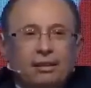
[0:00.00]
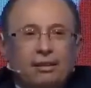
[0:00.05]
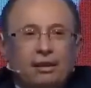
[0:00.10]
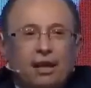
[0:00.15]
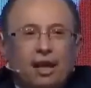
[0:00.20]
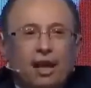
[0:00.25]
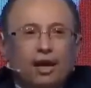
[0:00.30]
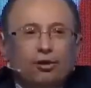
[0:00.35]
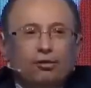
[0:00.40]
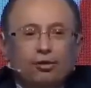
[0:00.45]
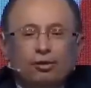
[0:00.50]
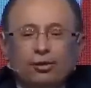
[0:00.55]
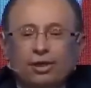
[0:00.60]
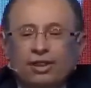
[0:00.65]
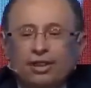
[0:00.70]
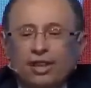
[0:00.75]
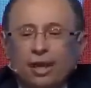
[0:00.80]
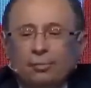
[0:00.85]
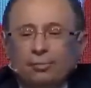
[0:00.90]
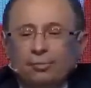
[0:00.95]
kanun
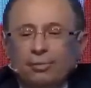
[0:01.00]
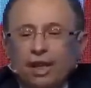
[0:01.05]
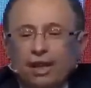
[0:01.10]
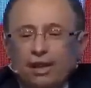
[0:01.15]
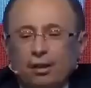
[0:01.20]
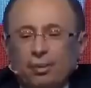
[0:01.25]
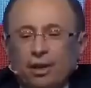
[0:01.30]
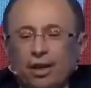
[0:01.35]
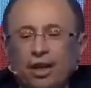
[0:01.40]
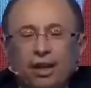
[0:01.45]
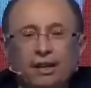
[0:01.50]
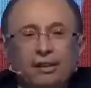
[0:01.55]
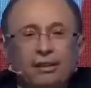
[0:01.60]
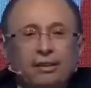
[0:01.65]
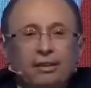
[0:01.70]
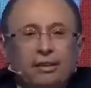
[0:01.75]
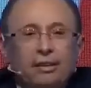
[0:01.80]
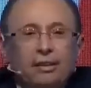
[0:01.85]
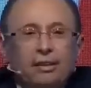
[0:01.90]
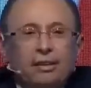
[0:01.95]
nizam tanımayan
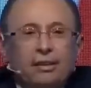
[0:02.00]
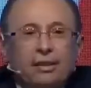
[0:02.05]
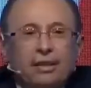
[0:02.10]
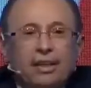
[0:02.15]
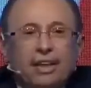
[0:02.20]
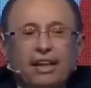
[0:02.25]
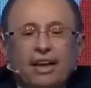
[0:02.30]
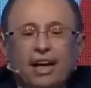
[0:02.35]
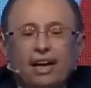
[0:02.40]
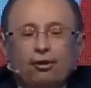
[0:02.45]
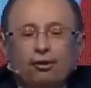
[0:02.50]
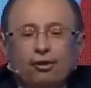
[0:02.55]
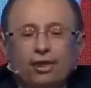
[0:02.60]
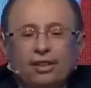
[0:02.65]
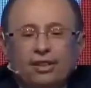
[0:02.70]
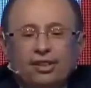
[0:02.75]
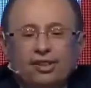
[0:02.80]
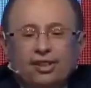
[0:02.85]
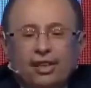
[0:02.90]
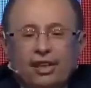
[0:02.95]
yerel
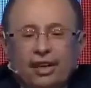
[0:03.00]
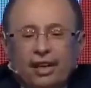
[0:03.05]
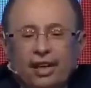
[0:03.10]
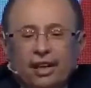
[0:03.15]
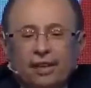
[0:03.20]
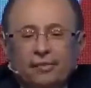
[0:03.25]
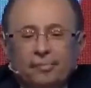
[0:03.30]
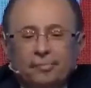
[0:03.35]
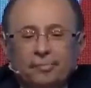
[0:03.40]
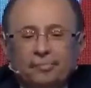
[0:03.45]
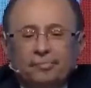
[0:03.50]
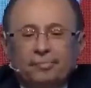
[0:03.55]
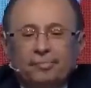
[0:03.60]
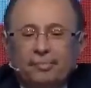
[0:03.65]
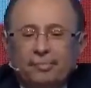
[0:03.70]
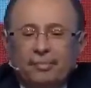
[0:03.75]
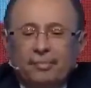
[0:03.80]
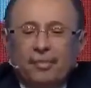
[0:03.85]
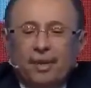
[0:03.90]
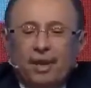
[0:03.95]
yöneticilere,
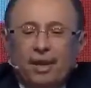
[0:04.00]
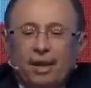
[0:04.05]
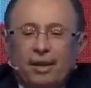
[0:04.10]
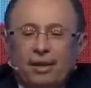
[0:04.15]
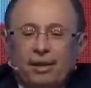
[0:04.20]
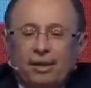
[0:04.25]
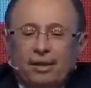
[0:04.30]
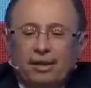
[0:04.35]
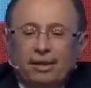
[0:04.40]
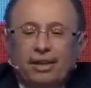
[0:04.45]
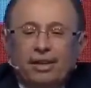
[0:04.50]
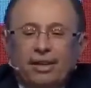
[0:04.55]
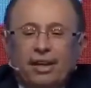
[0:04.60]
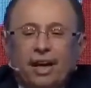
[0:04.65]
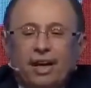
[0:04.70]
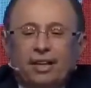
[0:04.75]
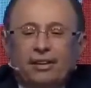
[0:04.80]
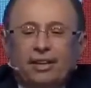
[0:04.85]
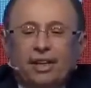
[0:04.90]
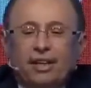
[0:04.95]

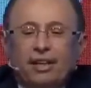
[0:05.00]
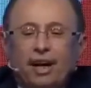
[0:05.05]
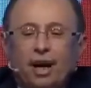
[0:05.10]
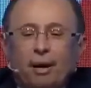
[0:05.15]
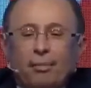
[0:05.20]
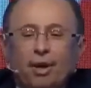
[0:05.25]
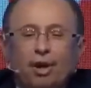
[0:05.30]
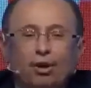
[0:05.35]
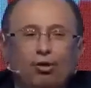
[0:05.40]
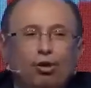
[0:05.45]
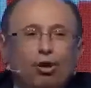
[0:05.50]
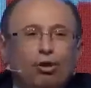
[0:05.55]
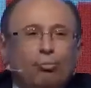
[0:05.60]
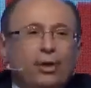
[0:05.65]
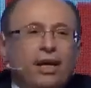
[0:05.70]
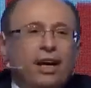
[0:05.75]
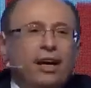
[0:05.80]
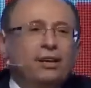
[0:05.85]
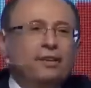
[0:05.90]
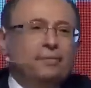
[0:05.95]
ziraatten haberi
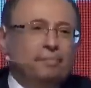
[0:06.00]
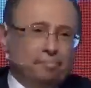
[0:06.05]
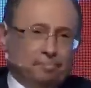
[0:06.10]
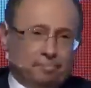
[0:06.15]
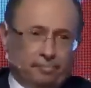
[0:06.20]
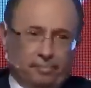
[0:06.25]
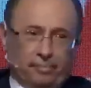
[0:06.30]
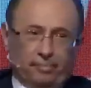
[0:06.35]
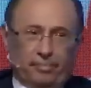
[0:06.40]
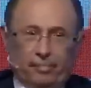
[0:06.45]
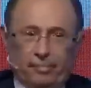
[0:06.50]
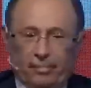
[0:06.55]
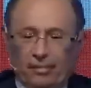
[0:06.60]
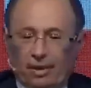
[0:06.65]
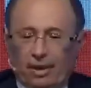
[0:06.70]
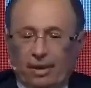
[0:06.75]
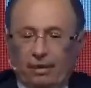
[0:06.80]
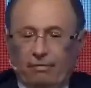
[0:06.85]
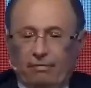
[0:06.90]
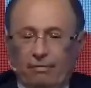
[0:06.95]
olmayan
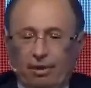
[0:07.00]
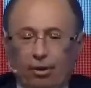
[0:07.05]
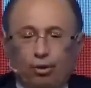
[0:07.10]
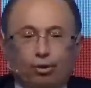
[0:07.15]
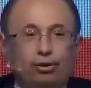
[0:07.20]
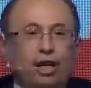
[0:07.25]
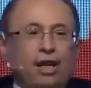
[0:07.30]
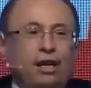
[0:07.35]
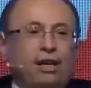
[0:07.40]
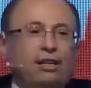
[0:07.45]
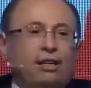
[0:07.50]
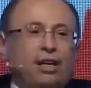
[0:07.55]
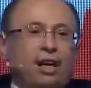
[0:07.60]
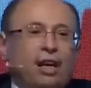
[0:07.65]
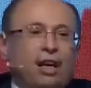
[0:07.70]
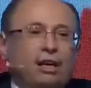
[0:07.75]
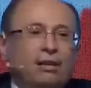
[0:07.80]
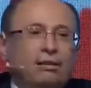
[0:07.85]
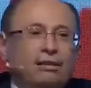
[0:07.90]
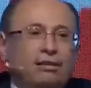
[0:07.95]
ve
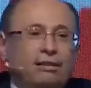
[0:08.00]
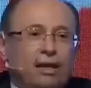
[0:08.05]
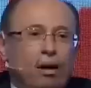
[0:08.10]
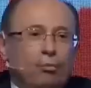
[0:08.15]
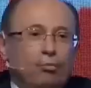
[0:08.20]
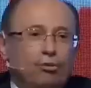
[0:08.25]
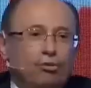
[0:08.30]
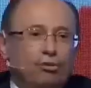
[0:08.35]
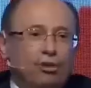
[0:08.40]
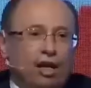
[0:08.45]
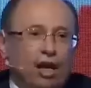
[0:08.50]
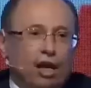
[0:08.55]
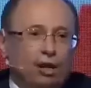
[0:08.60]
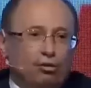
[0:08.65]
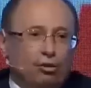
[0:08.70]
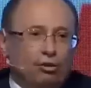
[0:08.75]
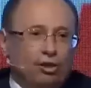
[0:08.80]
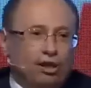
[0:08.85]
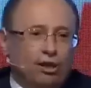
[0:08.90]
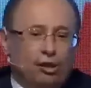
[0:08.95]
özellikle İstanbul
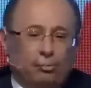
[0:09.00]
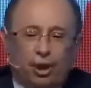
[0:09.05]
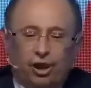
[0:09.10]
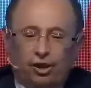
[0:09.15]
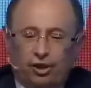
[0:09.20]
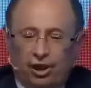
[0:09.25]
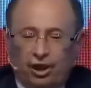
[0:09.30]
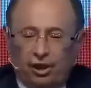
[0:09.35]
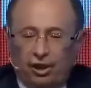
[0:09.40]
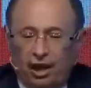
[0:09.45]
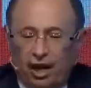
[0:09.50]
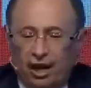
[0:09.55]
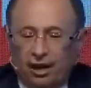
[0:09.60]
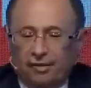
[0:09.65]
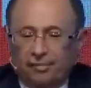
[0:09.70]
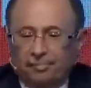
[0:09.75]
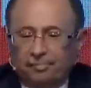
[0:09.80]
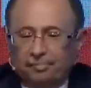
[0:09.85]
Ziraat Odası Başkanı'na,